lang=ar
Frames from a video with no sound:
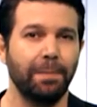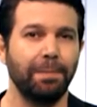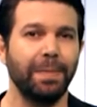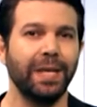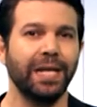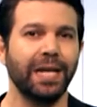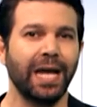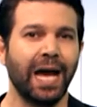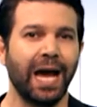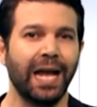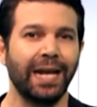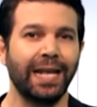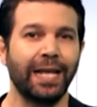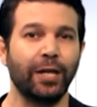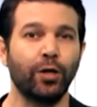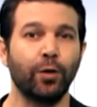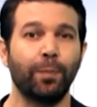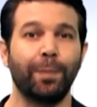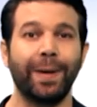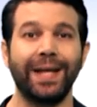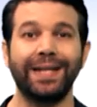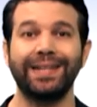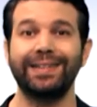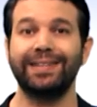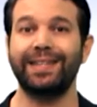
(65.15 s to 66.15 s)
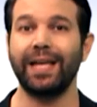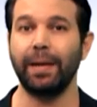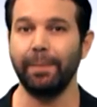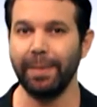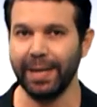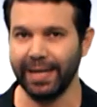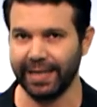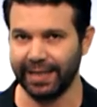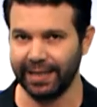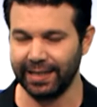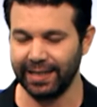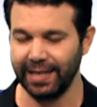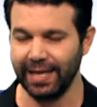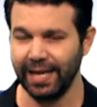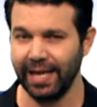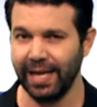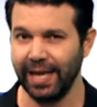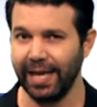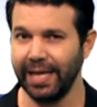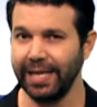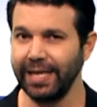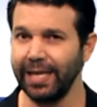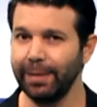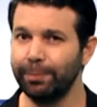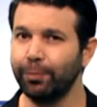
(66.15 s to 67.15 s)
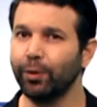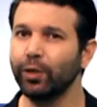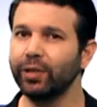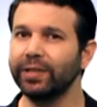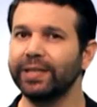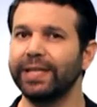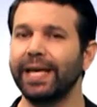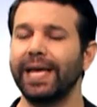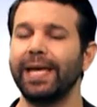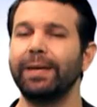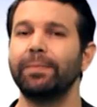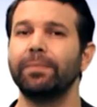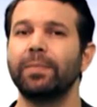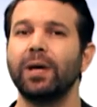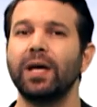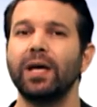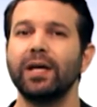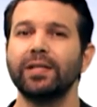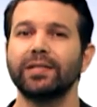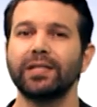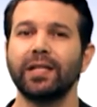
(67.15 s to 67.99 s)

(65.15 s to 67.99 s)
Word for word: مين قال إنه بانديميك هي بورد جيم